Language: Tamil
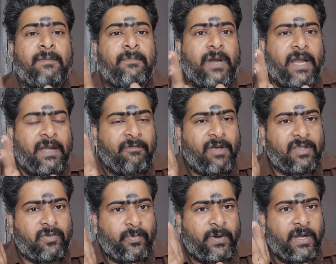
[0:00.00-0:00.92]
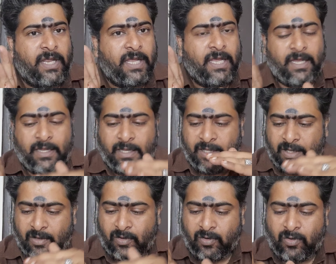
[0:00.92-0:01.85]
பிரெயின் வாஷ் பண்ணி
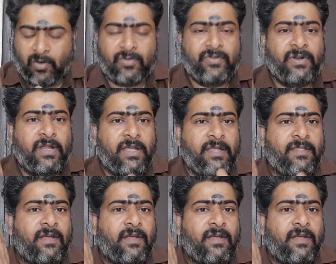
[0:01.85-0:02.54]
இந்த கோர்ஸ் எடு